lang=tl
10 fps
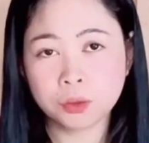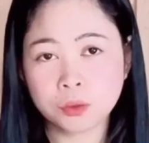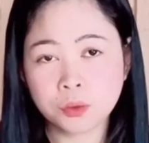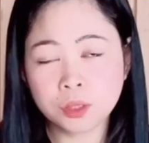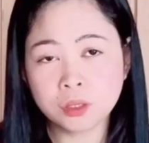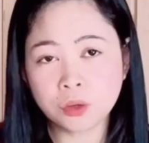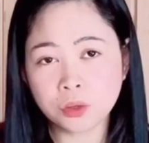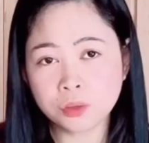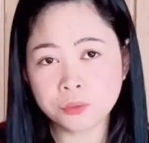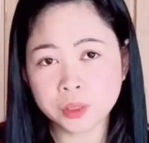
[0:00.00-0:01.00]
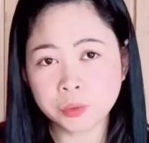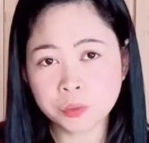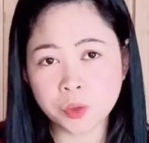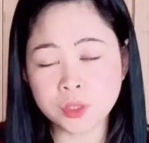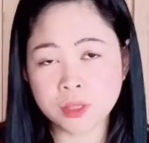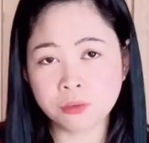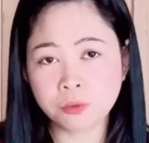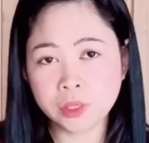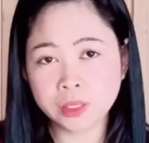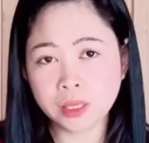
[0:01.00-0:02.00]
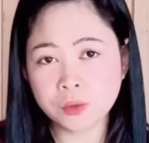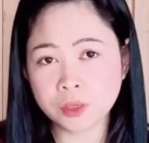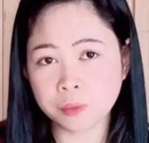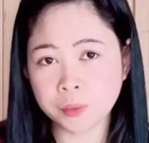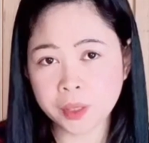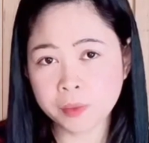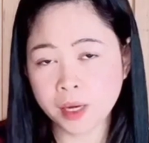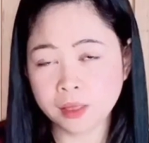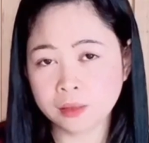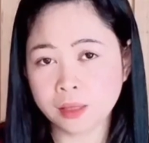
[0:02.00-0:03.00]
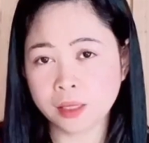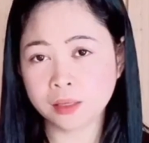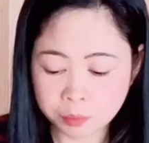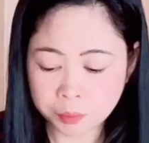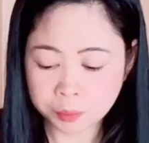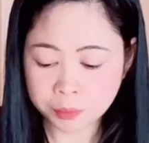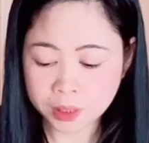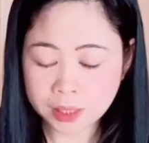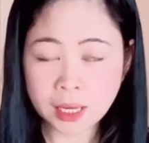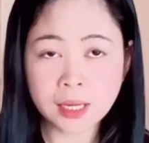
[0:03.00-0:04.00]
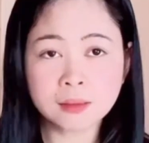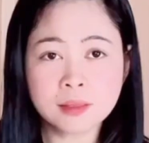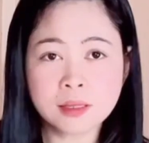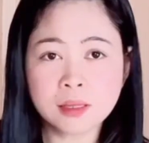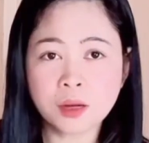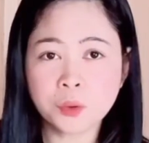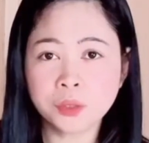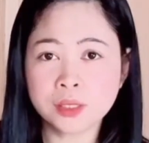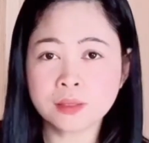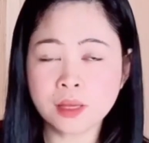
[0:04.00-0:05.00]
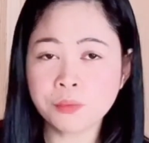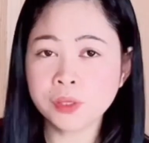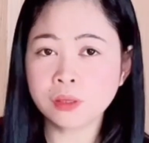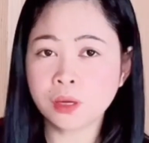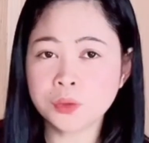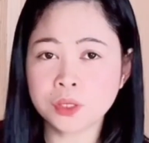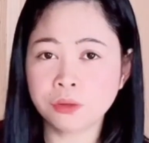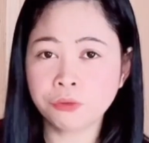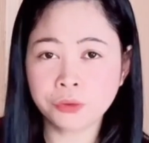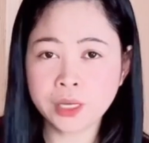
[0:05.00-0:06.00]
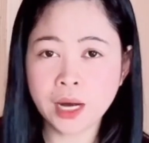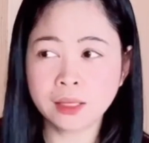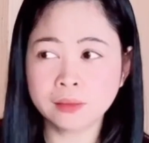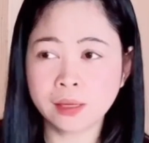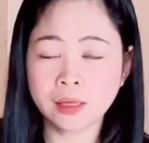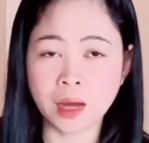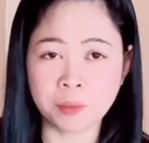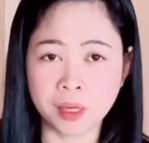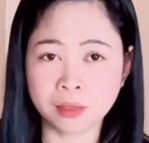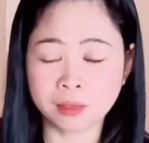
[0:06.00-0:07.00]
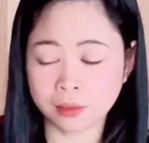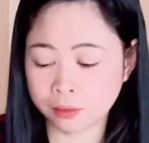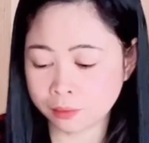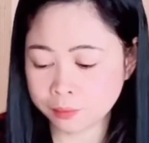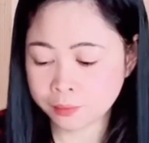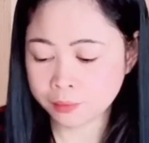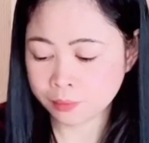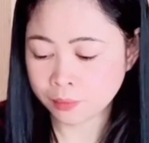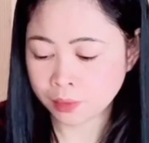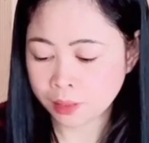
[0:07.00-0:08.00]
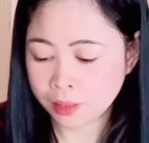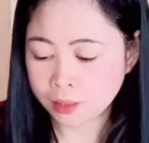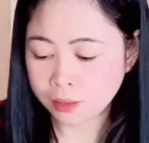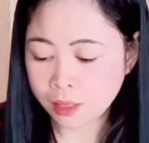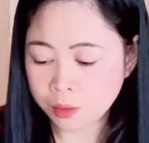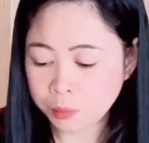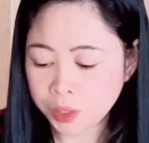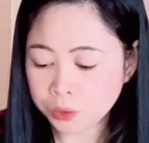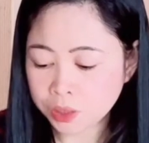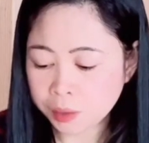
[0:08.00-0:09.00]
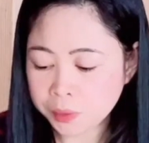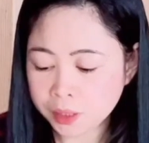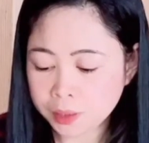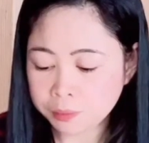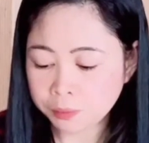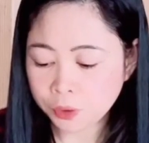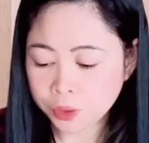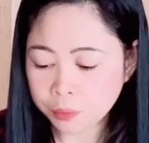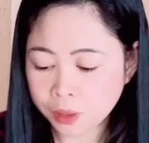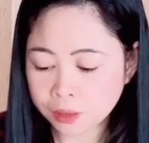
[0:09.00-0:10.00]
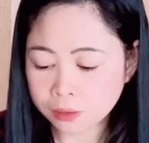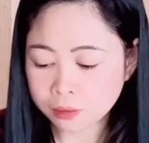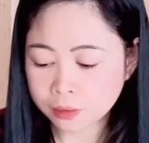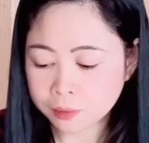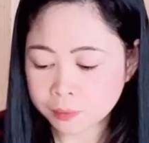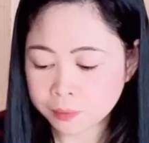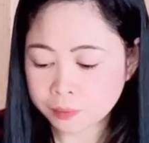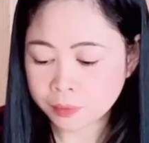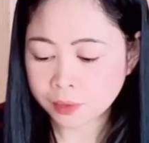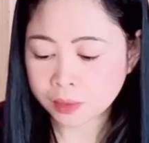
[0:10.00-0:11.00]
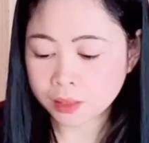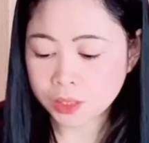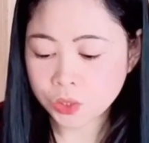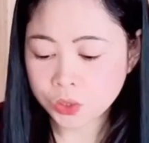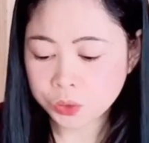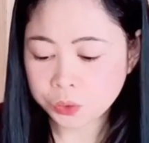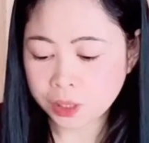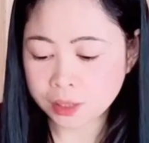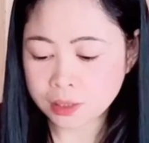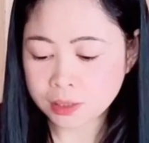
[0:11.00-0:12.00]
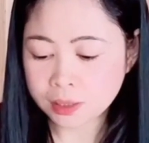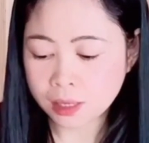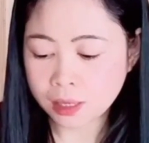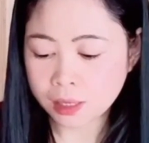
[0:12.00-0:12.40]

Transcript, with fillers: kung i-convert mo sa 4,500, kinakaltasan ako ng 7,400 a month. Then, meron kaming employment insurance na